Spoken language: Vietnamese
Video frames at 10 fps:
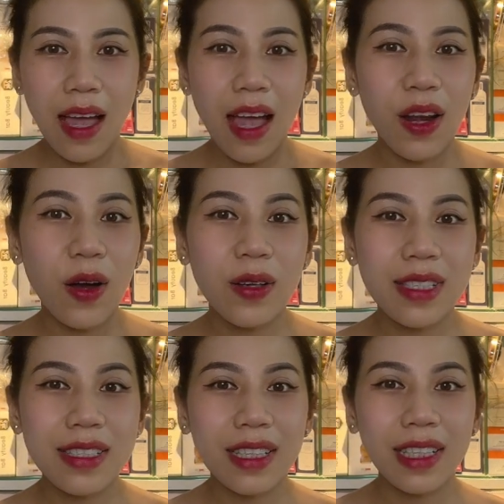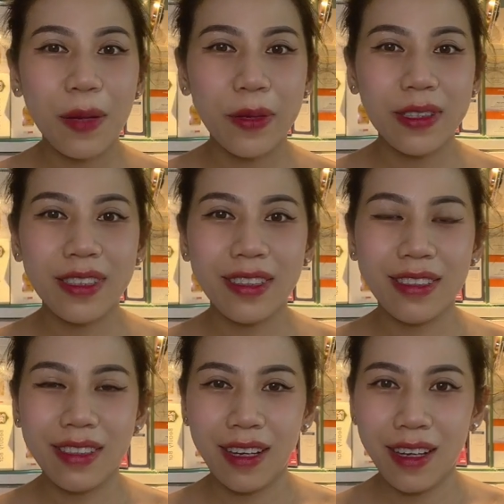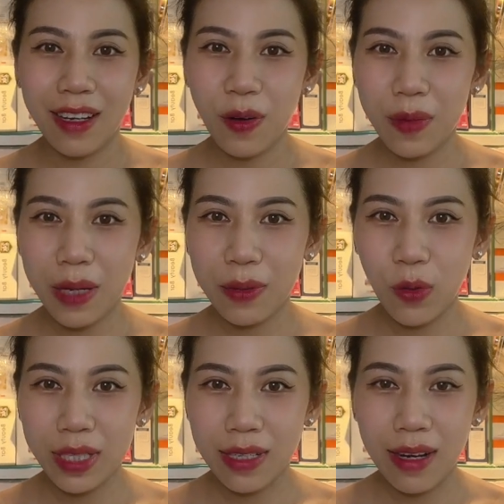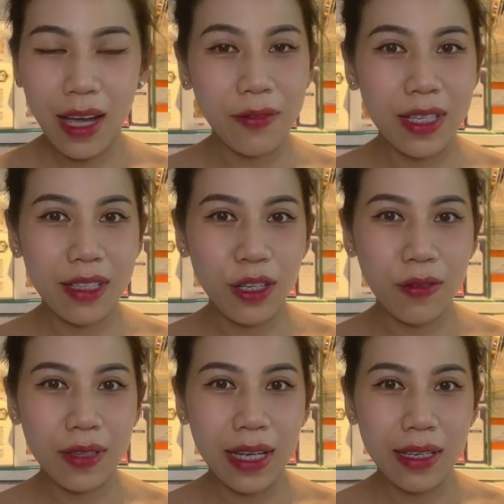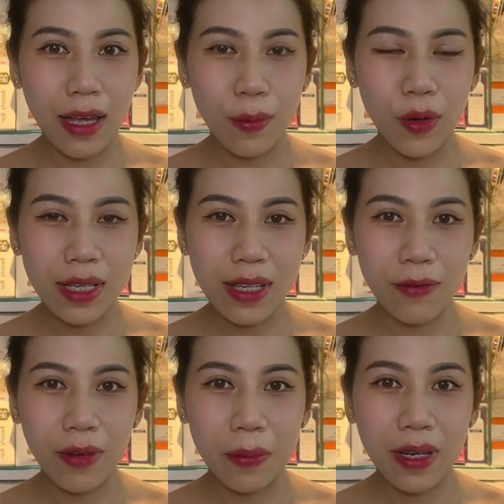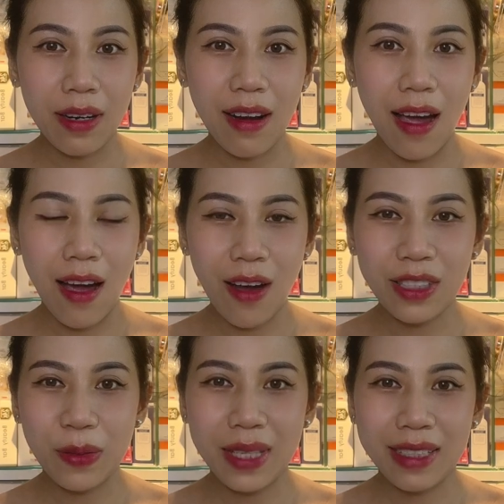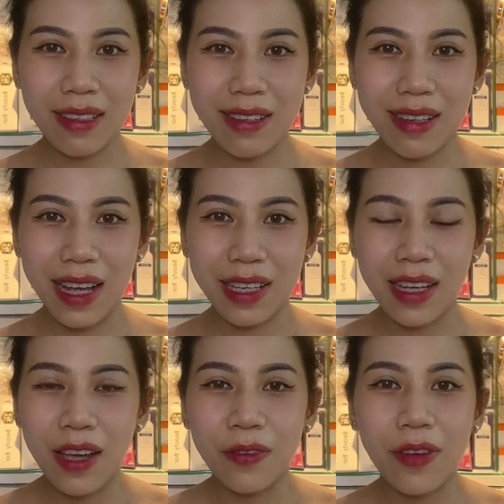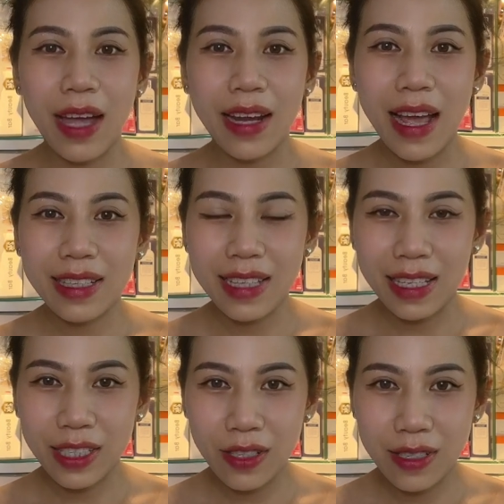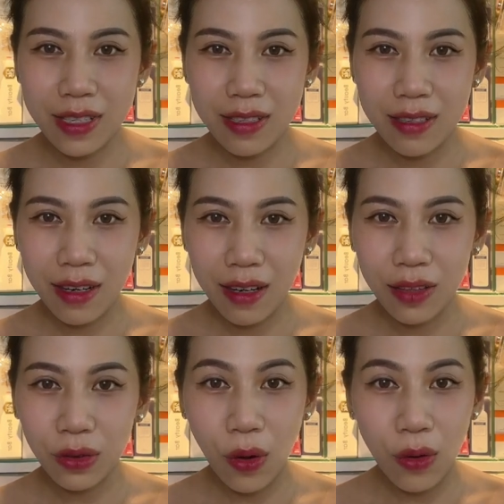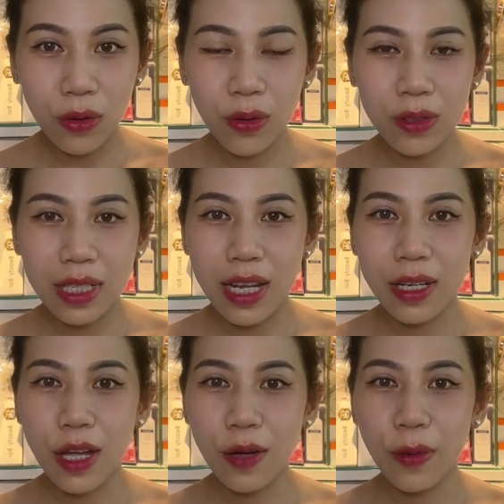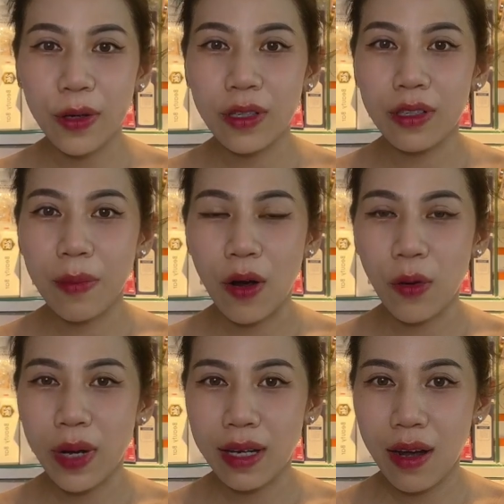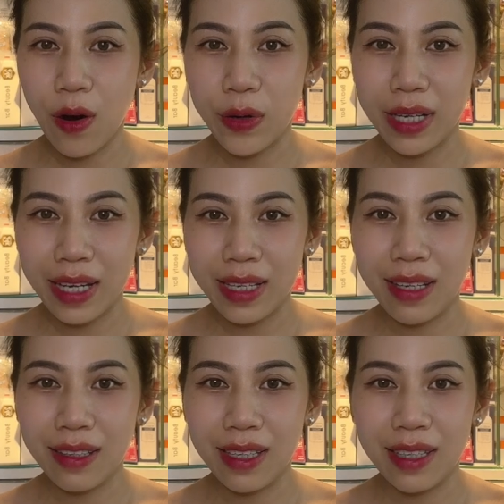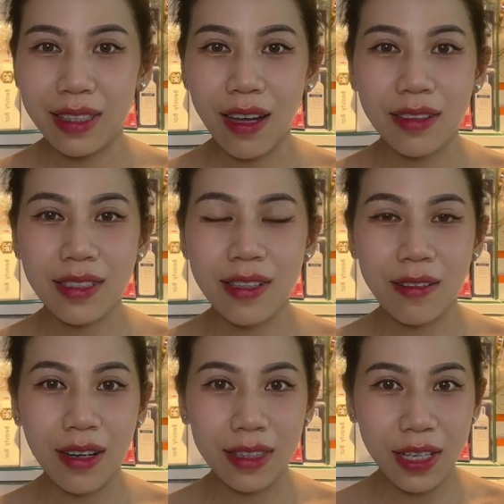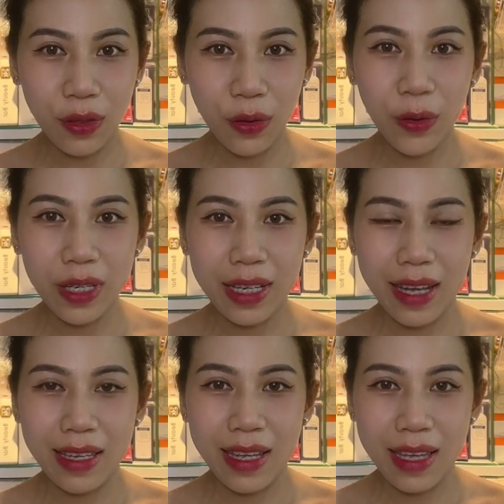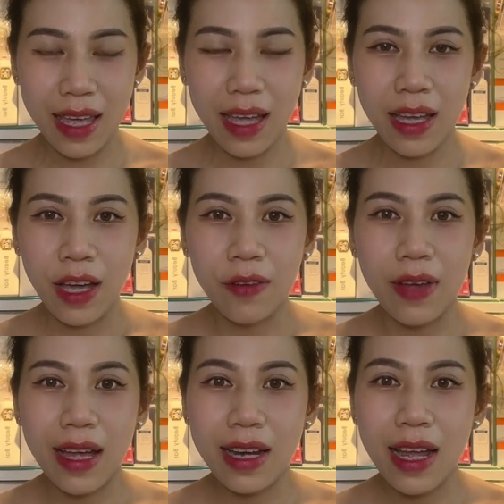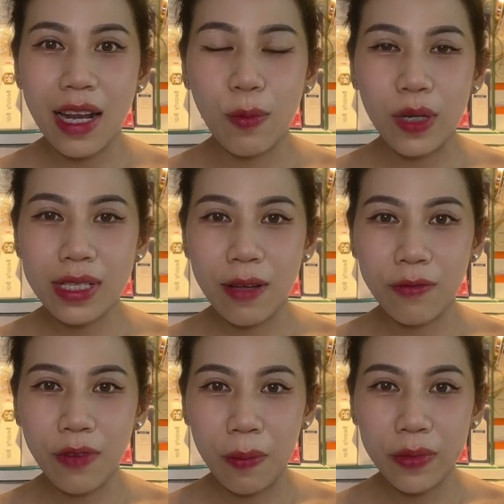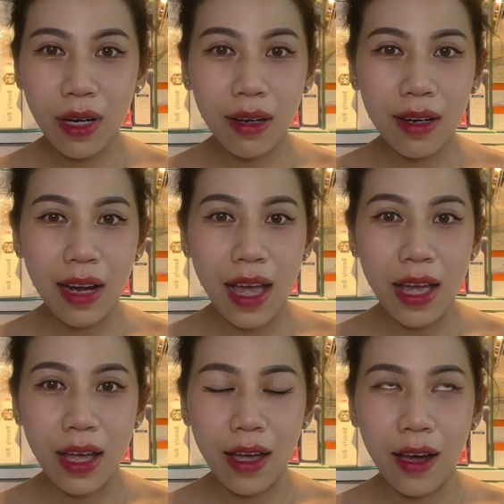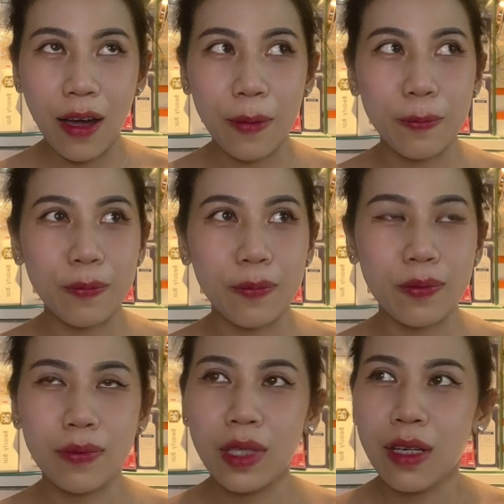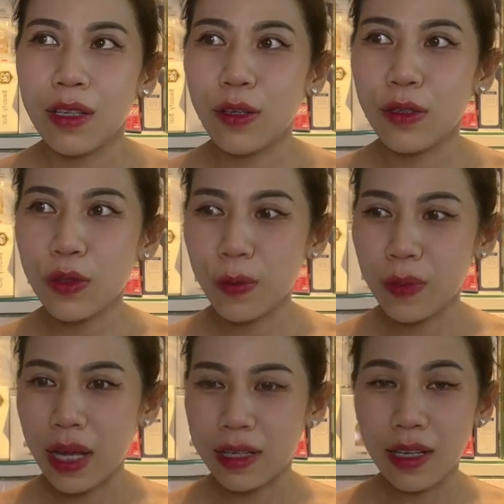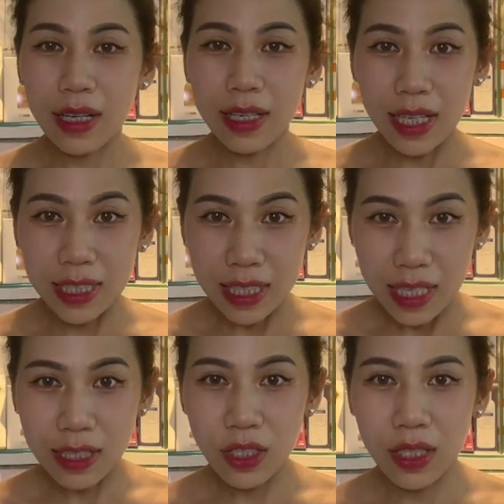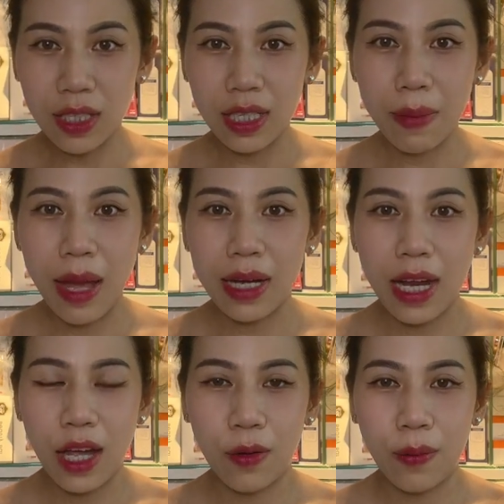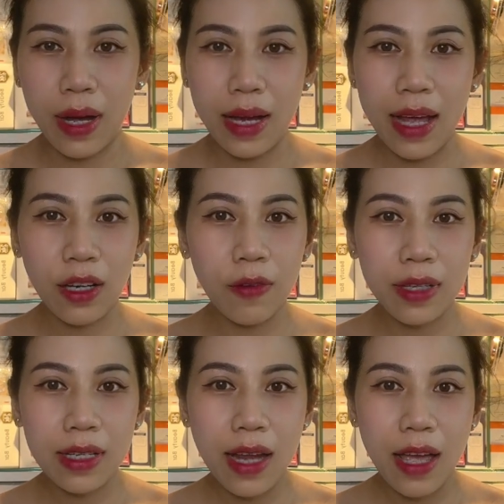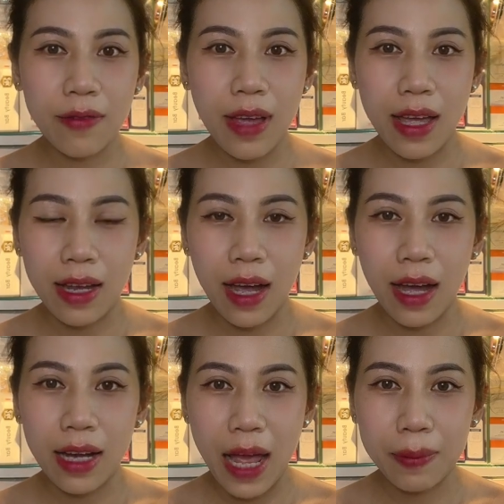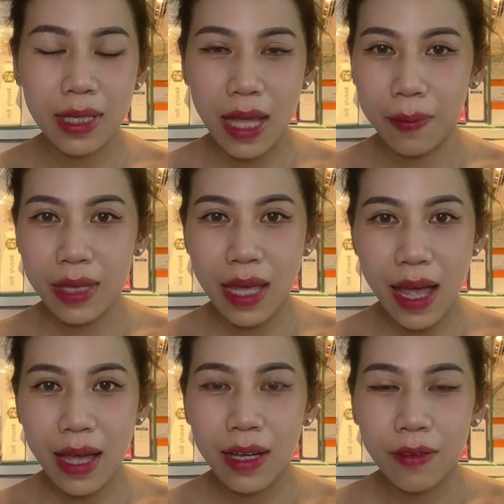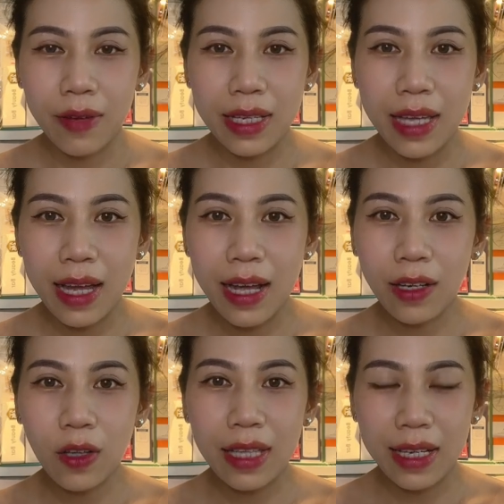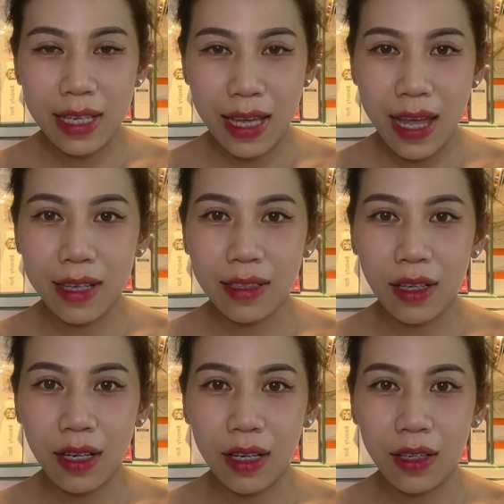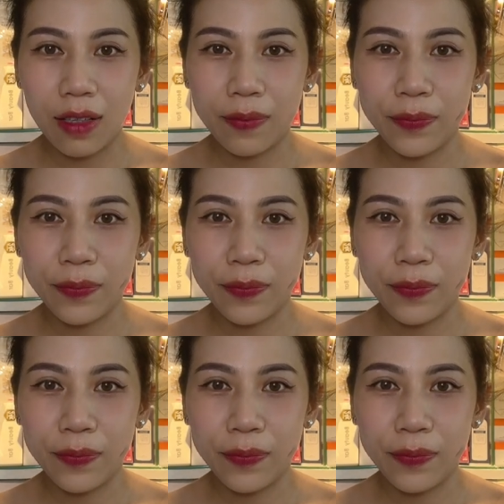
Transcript: Hello, xin chào tất cả mọi người à, Hôm nay mình quay trở lại và giới thiệu với cả nhà một cái sản phẩm rất là hot trong tháng 4 này Và đang chạy cái chương trình rất là tốt luôn Cho nên nếu mọi người bỏ qua cơ hội này á, thì thật sự là tiếc nuối nha cả nhà nha Và đây là một cái sản phẩm rất là um, nói chung là rất là cần thiết cho những cái bạn nào mà đang có vấn đề về à, nám sạm da và da đang có tàn nhang à,